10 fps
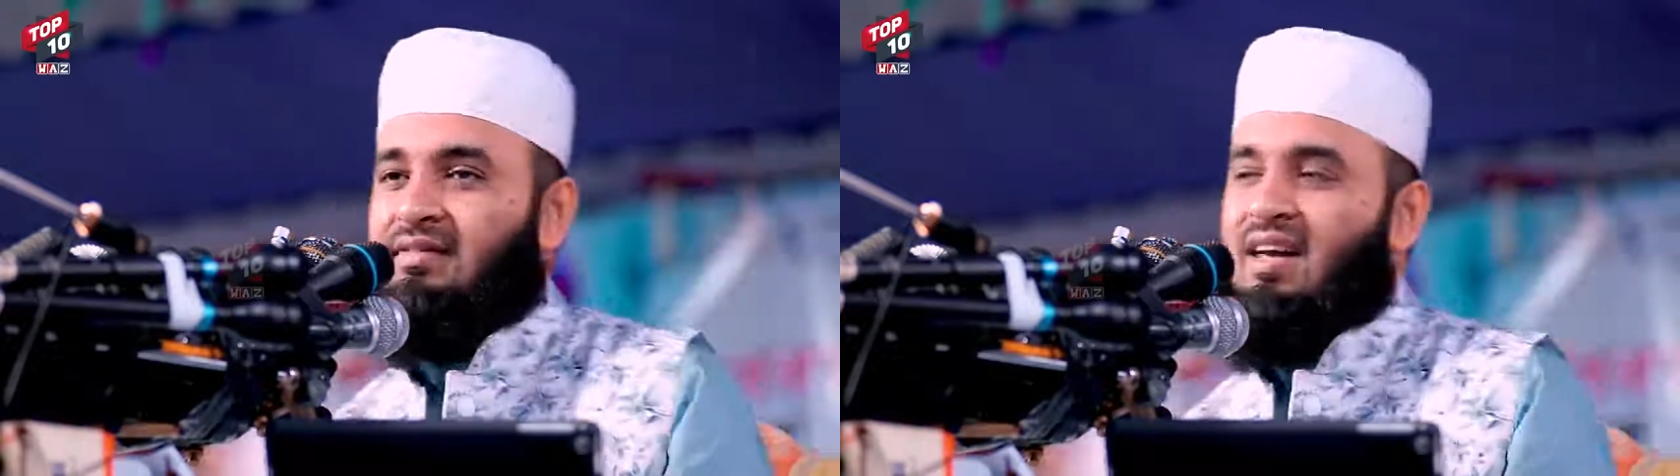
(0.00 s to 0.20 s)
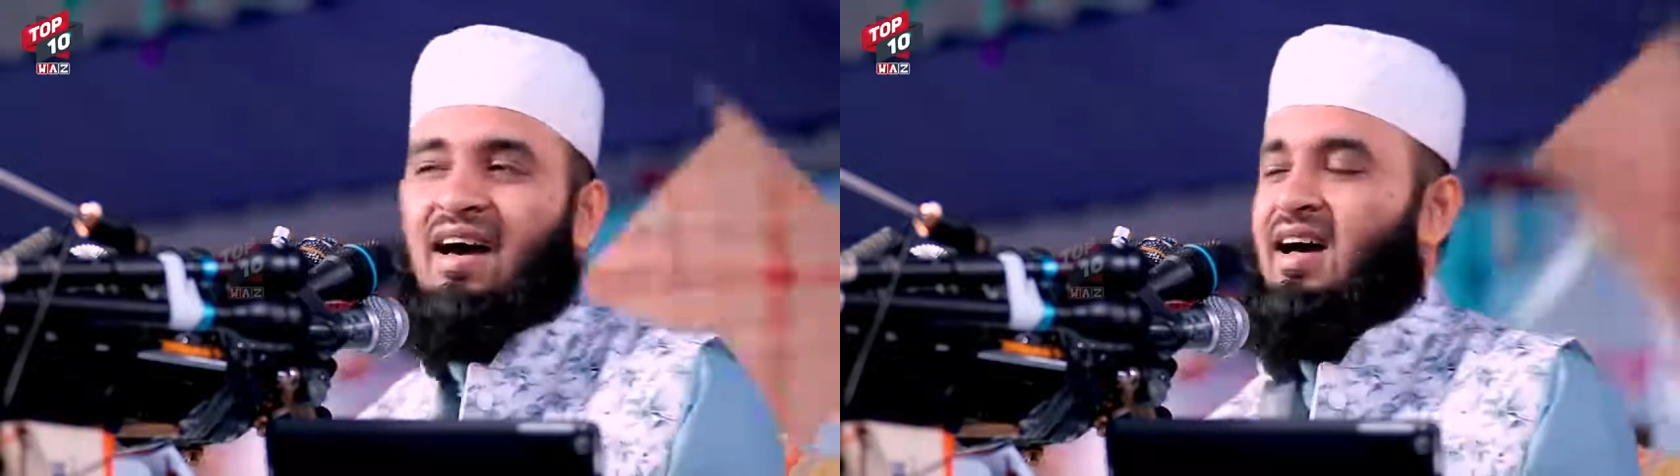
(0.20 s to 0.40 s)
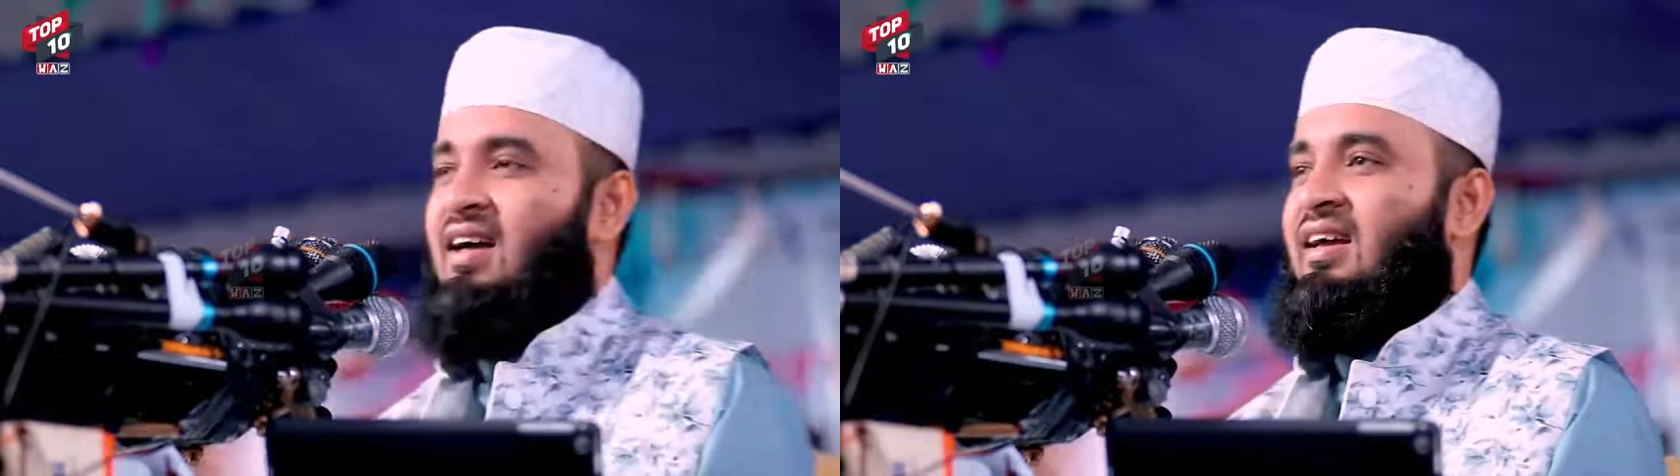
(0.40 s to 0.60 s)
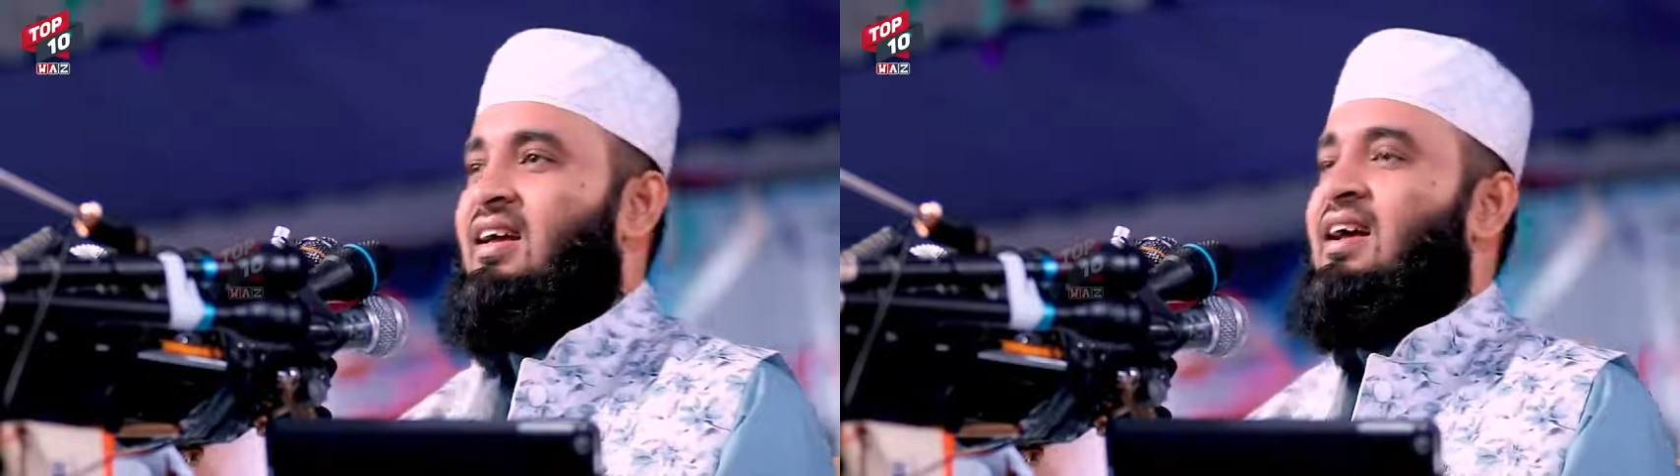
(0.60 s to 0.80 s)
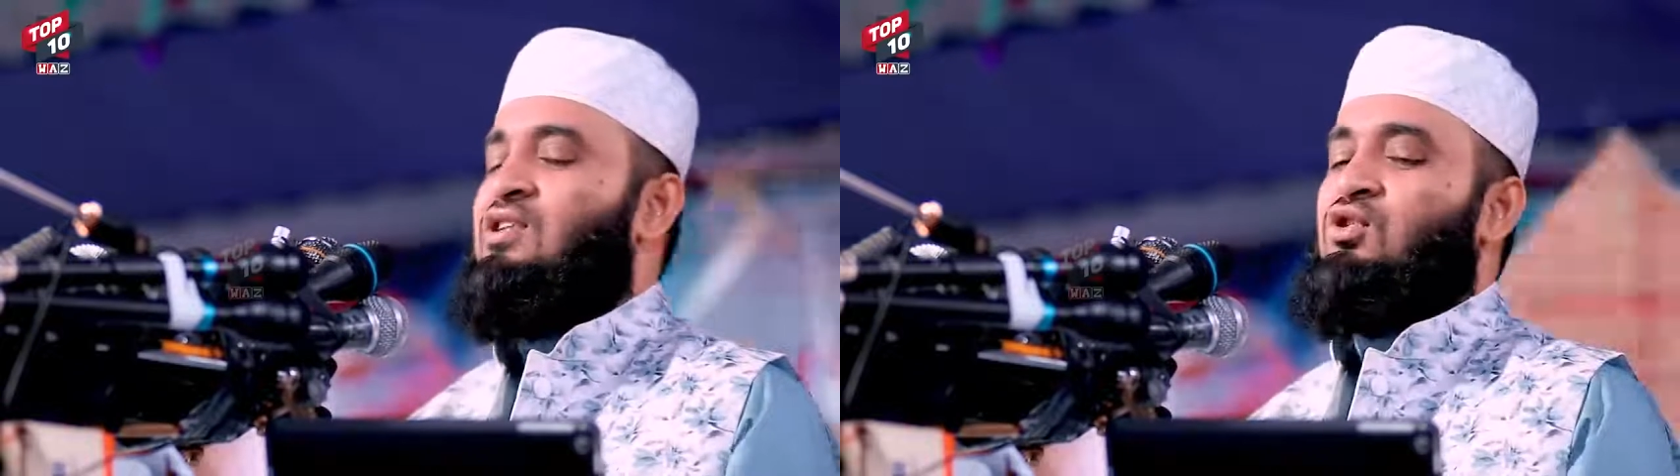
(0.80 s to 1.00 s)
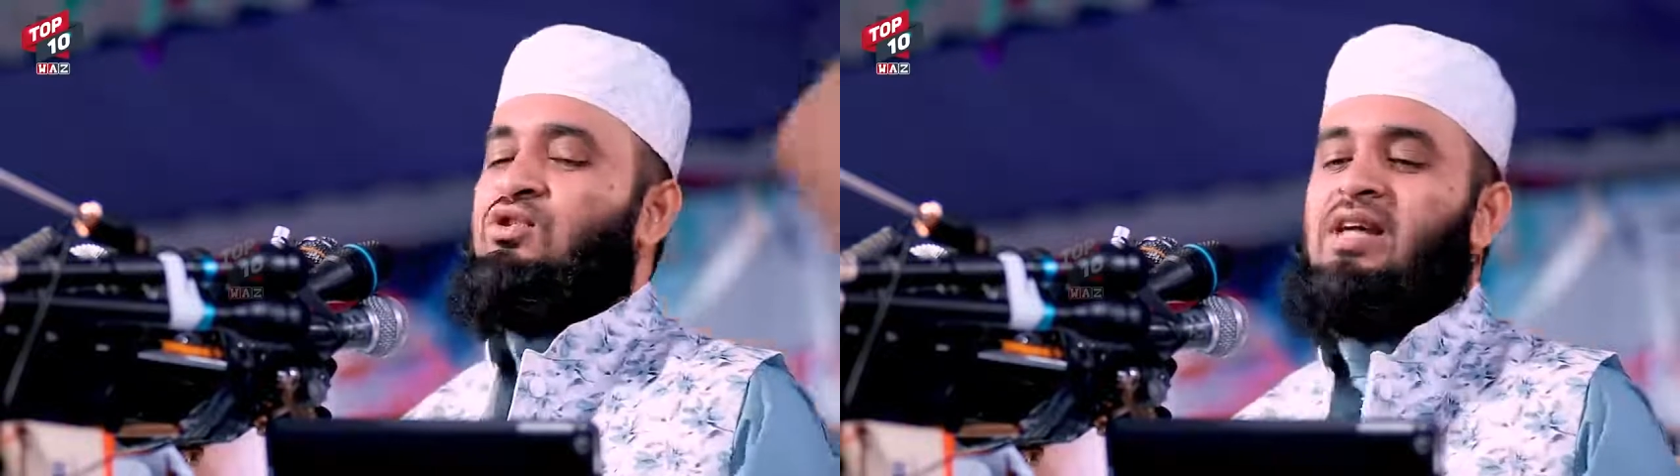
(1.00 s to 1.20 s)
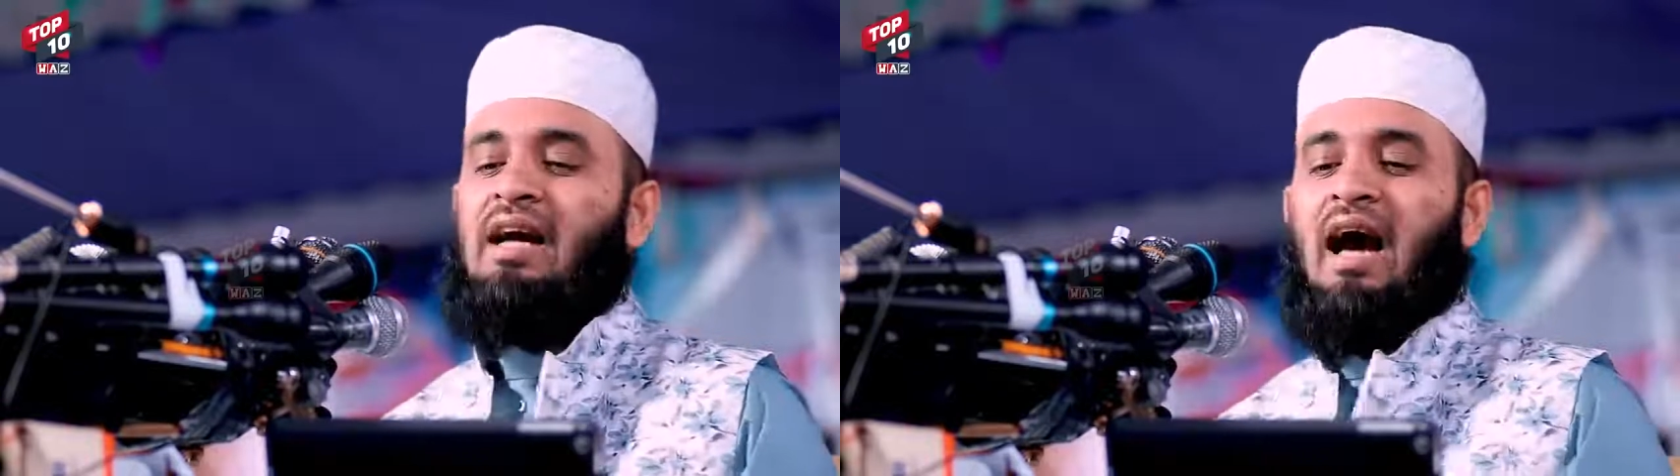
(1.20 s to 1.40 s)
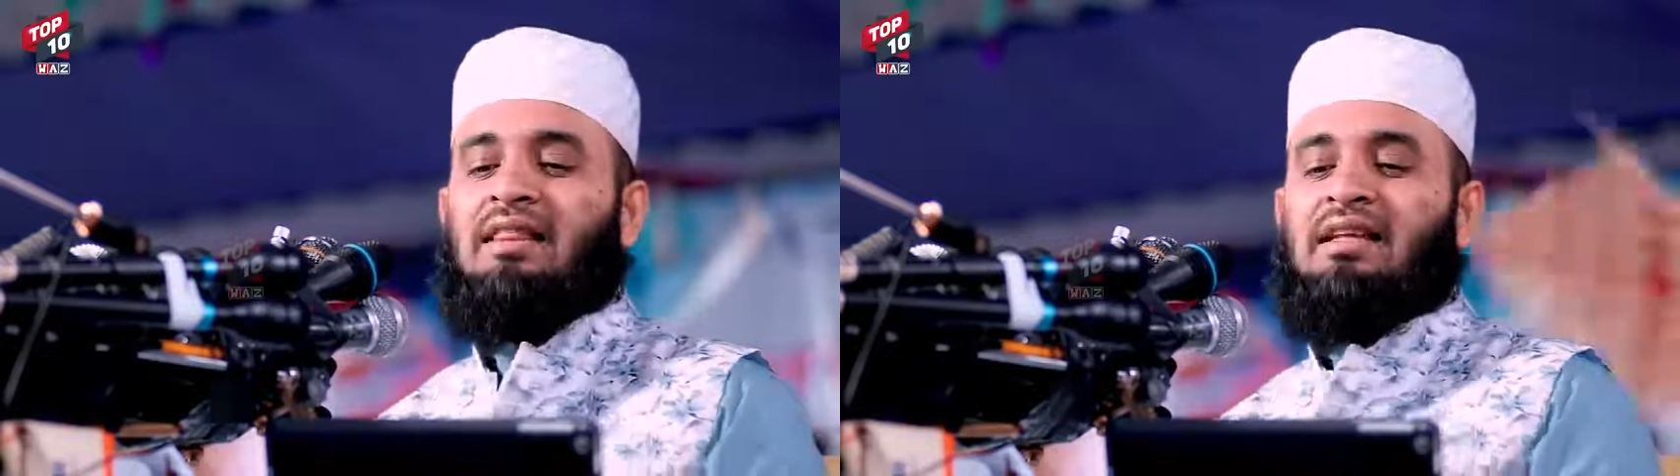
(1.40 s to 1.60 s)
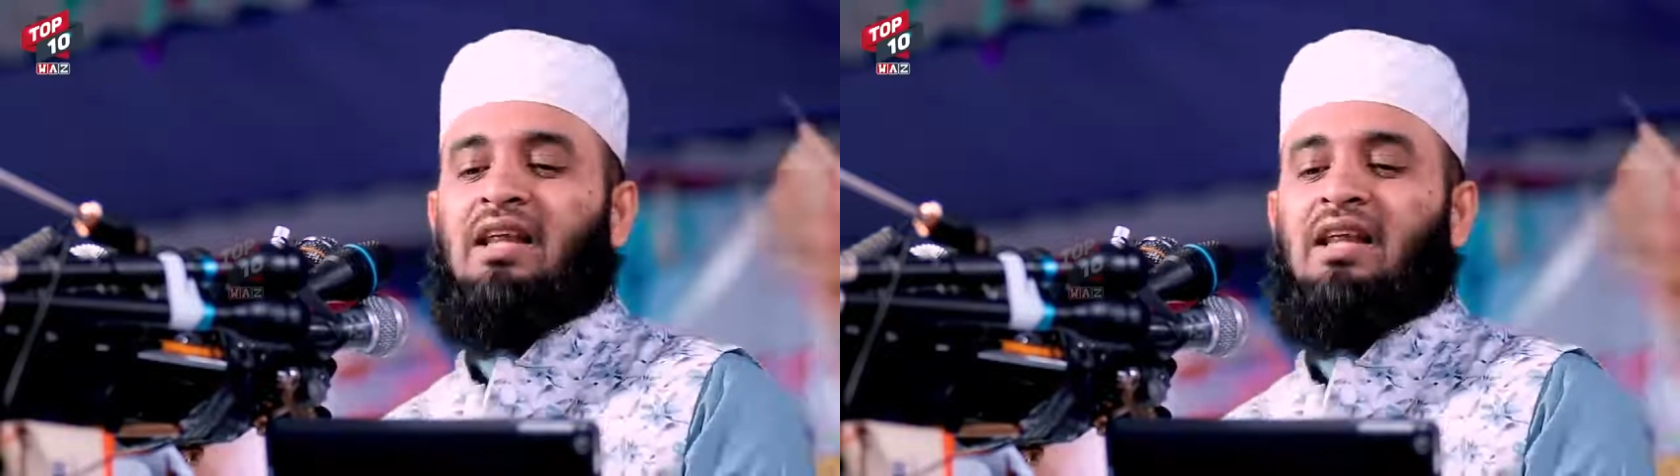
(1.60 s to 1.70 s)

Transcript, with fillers: না এজন্য জাকাত